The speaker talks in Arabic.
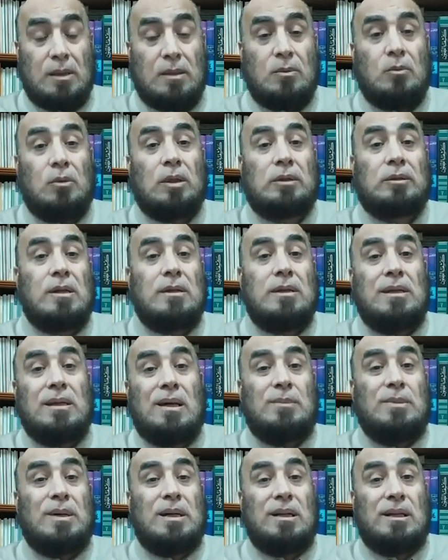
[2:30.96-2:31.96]

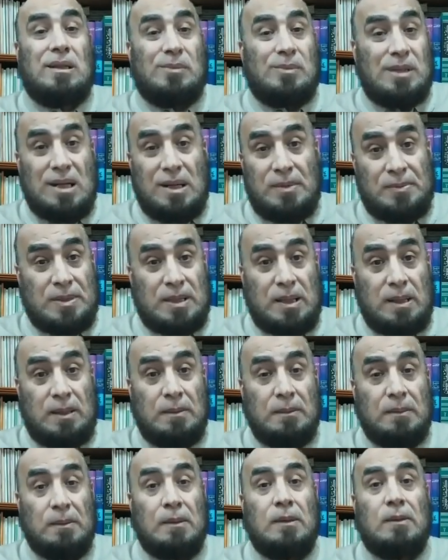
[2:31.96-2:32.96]
وطيبني بنفسي
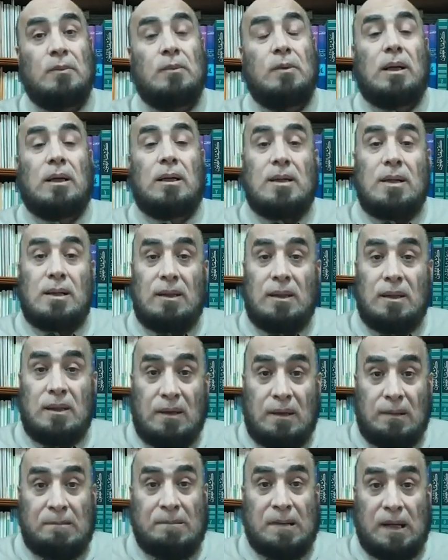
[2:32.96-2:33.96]
وقال
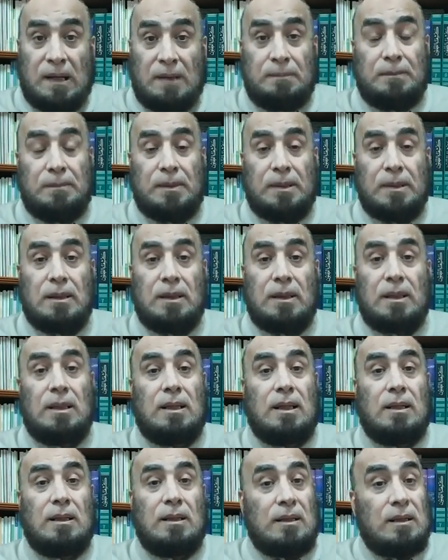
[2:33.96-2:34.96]
اذهب
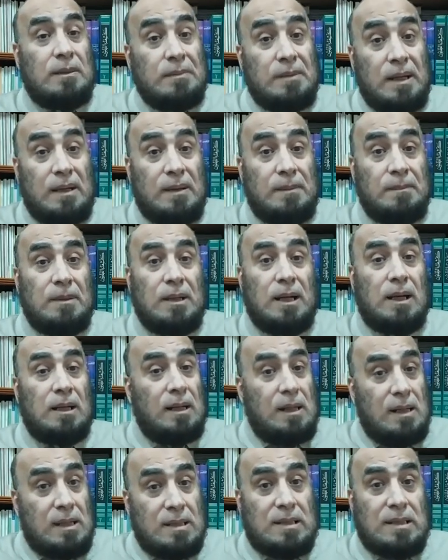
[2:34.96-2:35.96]
إلى الإمام
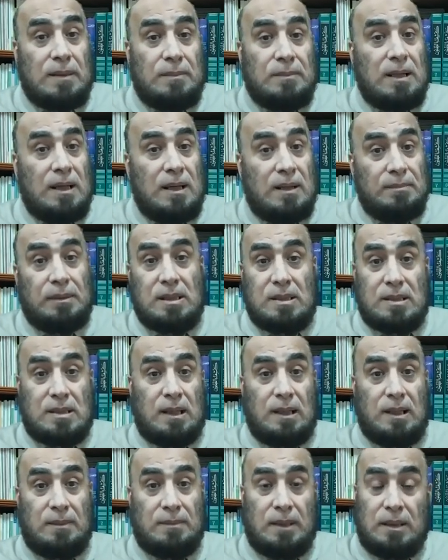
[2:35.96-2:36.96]
العز بن عبد
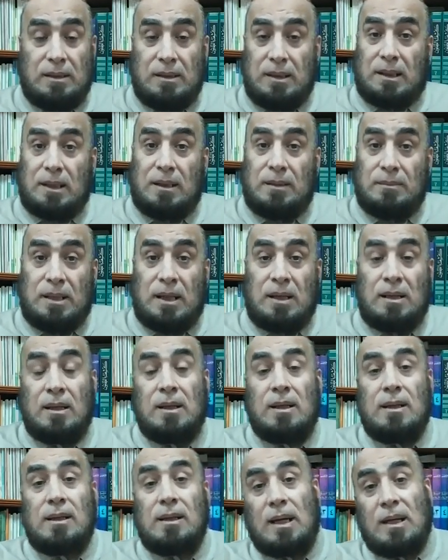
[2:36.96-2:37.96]
السلام لأن الكلام ده
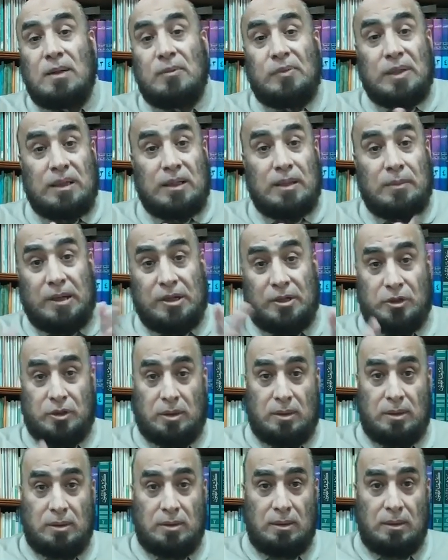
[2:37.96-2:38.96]
كان في دمشق
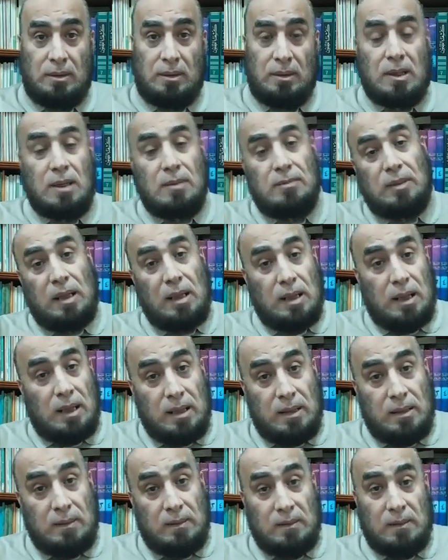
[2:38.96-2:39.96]
قبل
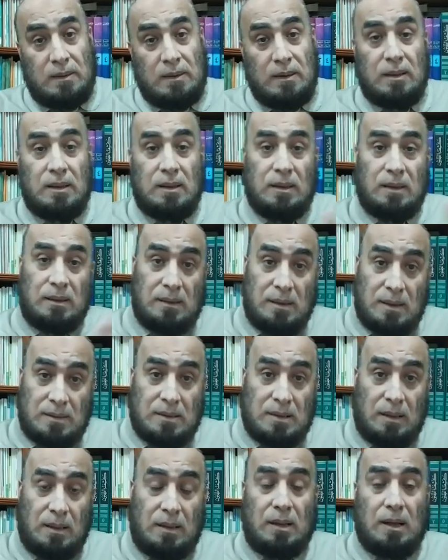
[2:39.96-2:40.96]
أن آه،
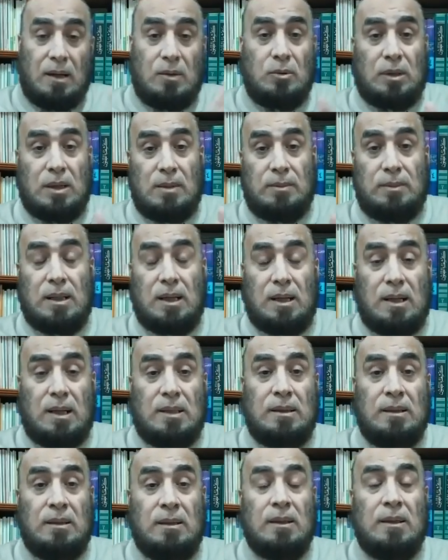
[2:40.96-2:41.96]
يصل أو قبل
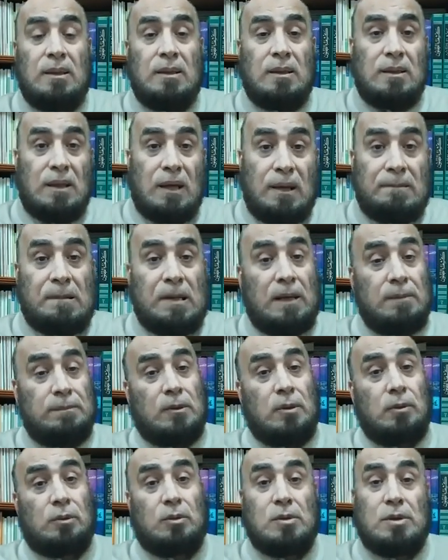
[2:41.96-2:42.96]
أن يذهب
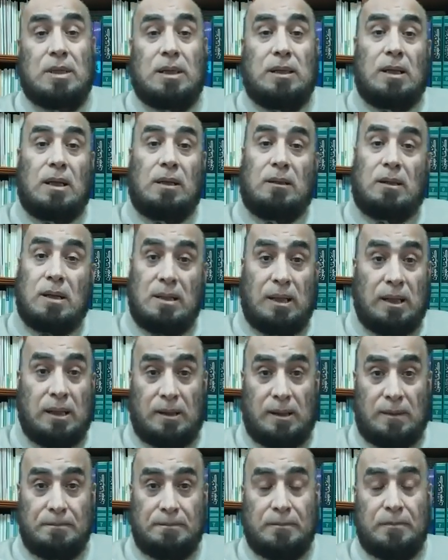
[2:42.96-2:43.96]
قطز إلى
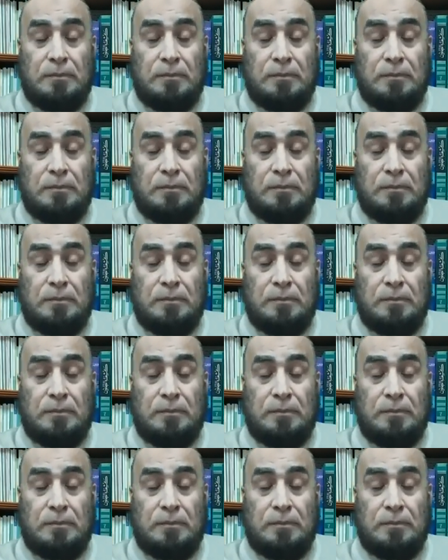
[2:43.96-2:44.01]
القاهرة